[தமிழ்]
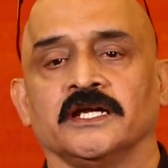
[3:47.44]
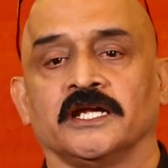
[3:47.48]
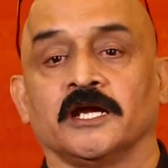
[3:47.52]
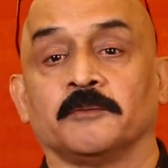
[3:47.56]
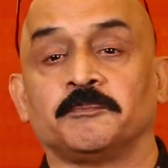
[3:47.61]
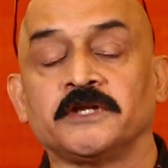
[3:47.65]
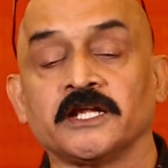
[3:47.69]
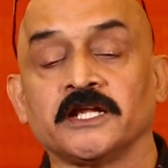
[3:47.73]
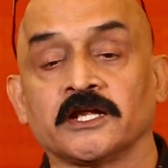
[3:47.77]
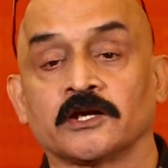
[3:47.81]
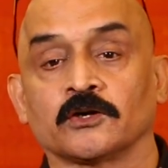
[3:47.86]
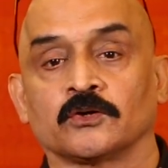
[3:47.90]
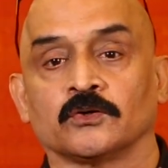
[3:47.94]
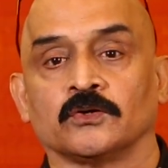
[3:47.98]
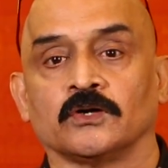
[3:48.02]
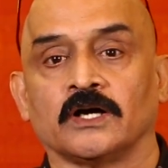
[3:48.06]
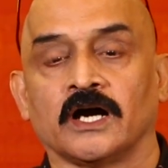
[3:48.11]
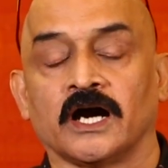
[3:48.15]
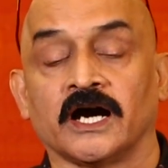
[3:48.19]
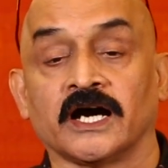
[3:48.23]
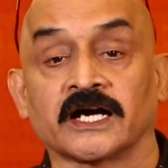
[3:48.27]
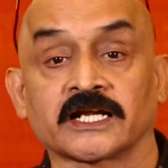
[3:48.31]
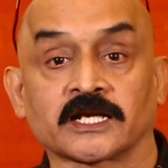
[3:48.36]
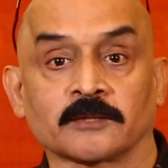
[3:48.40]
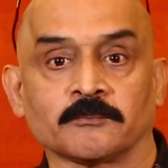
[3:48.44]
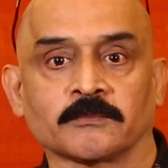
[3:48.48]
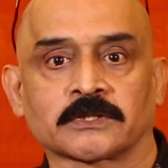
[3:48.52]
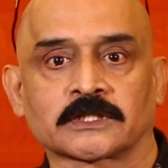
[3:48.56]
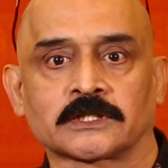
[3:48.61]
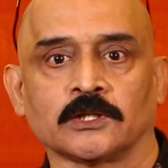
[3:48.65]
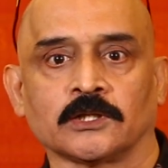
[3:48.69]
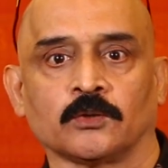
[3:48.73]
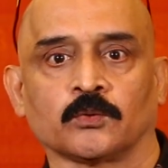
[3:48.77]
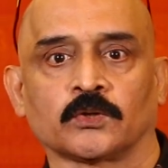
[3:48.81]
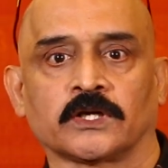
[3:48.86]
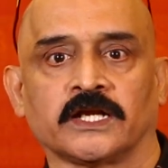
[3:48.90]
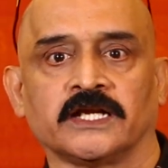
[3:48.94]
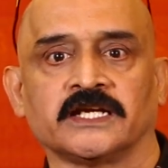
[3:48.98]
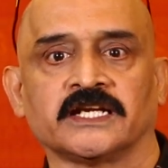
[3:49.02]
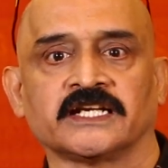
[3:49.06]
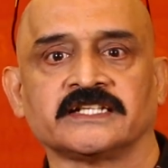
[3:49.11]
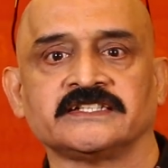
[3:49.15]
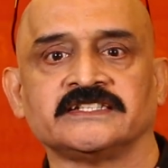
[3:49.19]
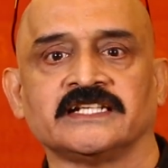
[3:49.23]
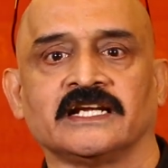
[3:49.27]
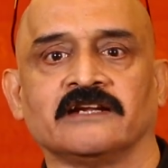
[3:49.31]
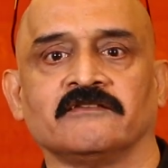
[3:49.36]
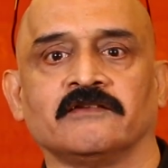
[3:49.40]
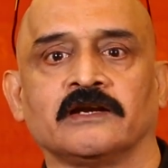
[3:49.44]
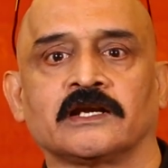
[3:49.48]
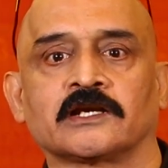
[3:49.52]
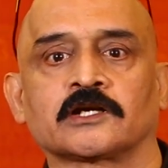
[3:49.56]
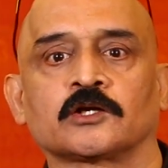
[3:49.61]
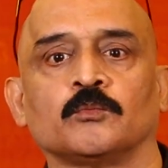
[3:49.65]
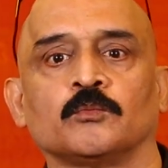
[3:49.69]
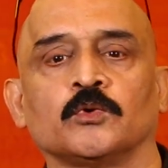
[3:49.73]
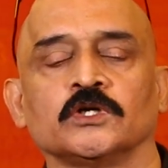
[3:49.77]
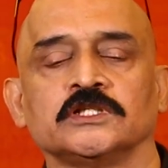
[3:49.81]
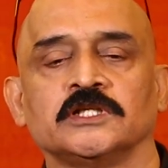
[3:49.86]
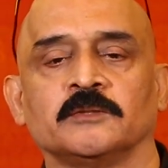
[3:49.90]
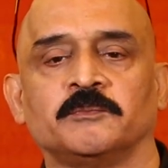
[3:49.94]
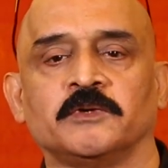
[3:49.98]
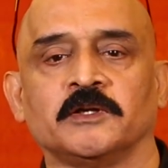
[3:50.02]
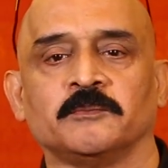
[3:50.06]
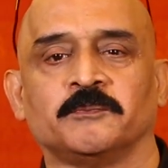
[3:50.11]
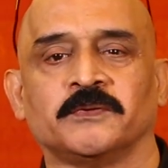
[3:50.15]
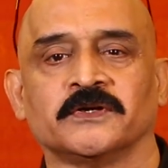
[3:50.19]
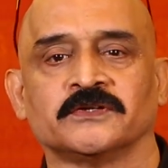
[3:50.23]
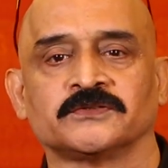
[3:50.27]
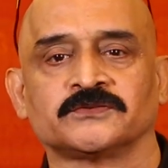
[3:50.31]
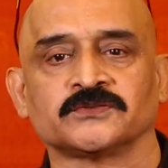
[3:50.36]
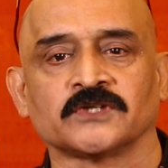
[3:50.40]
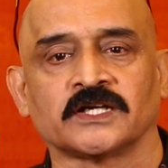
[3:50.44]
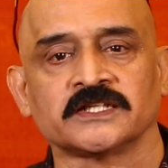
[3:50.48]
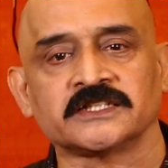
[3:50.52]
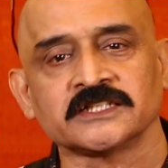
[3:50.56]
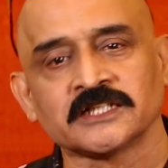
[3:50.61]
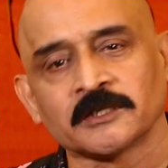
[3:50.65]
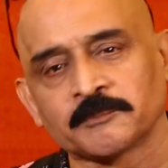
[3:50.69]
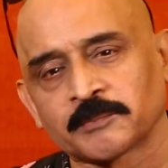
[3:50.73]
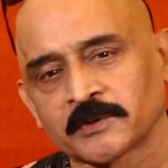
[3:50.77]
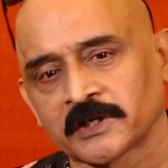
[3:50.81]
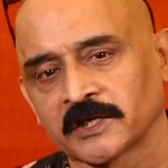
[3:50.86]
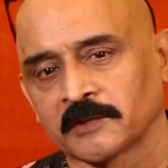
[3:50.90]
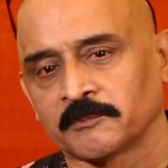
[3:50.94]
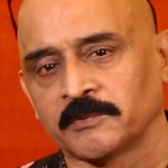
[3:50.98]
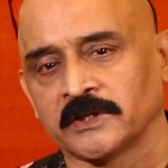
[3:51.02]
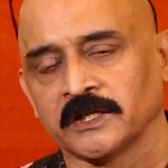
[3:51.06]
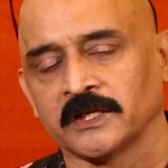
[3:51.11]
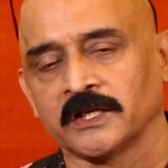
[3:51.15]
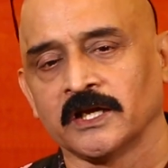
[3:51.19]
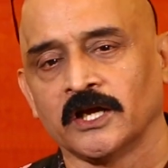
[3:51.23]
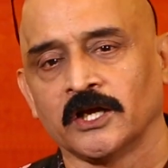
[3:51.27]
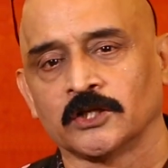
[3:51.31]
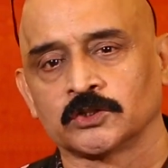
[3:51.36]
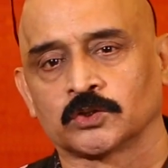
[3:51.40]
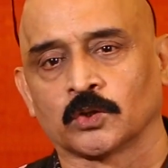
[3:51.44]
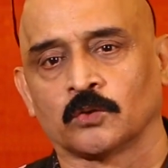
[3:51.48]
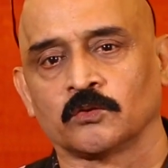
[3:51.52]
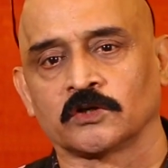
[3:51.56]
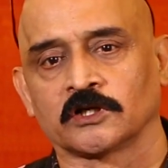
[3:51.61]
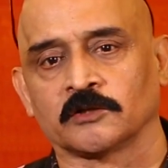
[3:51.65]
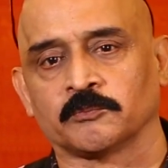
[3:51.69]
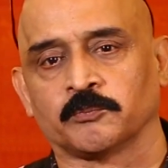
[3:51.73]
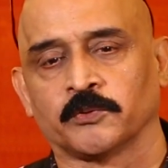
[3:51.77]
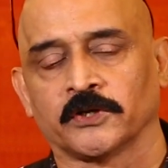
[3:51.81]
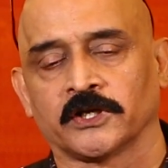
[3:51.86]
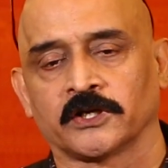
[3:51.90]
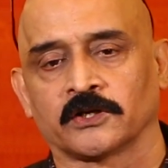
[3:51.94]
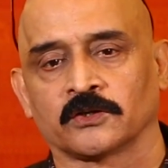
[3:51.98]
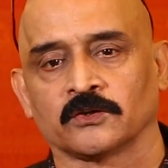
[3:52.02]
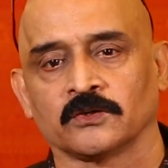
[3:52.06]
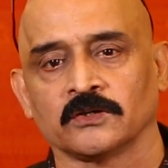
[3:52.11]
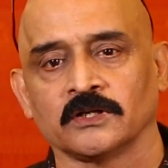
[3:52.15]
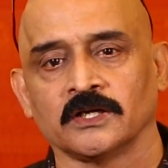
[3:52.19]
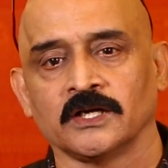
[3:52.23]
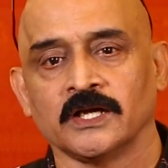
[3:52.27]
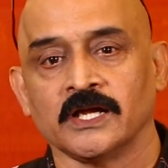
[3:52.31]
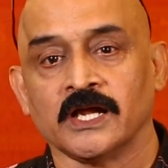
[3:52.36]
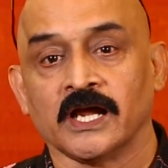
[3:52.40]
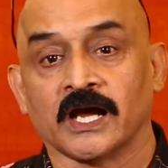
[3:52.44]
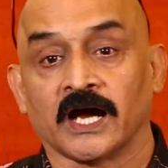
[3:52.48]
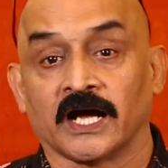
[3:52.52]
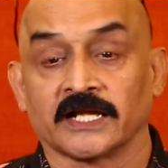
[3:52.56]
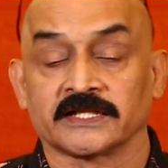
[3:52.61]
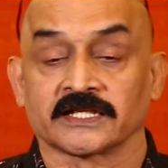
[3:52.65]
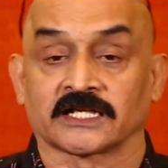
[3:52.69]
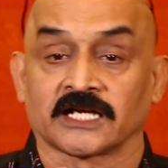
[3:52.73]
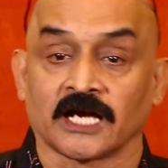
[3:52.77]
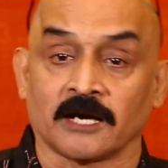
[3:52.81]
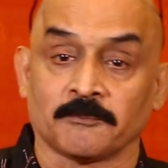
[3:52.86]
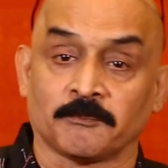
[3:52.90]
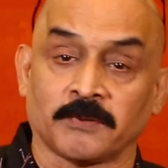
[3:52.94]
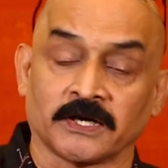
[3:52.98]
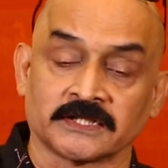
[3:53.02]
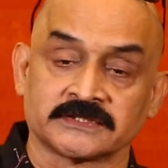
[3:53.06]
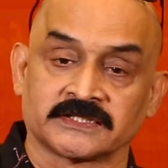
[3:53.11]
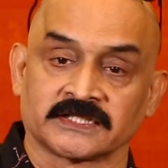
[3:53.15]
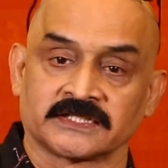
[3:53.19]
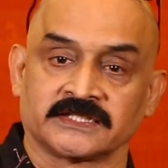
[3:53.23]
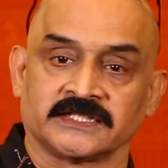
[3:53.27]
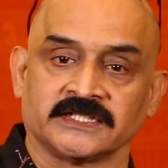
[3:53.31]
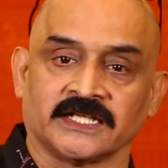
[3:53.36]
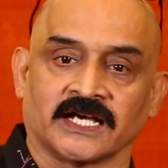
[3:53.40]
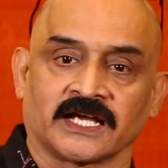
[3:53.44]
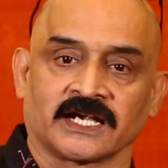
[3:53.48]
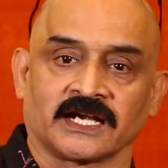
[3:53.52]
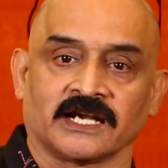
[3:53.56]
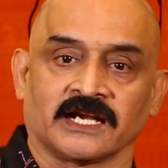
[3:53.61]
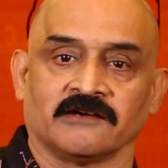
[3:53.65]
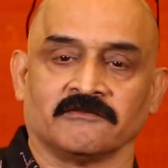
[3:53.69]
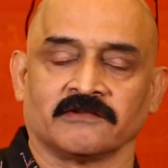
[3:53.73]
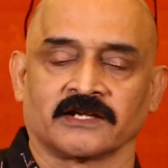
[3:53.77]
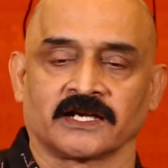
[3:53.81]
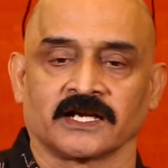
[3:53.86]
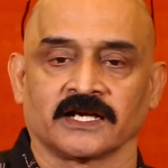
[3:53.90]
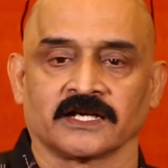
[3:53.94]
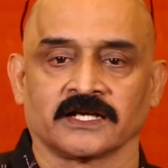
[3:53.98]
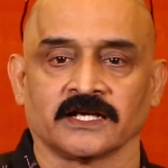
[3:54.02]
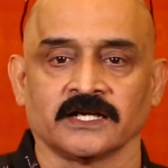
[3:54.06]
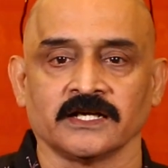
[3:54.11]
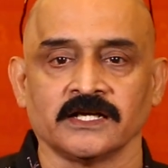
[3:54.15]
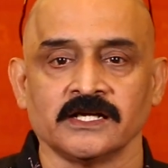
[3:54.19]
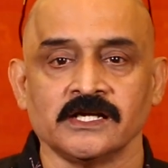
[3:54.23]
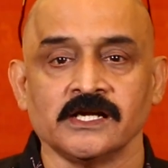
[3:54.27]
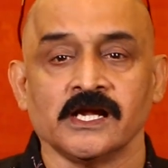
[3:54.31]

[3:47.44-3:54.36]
எப்படி இருக்கும் ஆரம்பத்தில் ஒரு எனர்ஜி லெவல் இருக்கும்போது எப்படி பேசும் அதுக்கப்புறம் எப்படி துவண்டு போயிருக்கும் அதை காப்பாற்றுறதுக்கு யாரெல்லாம் வராங்க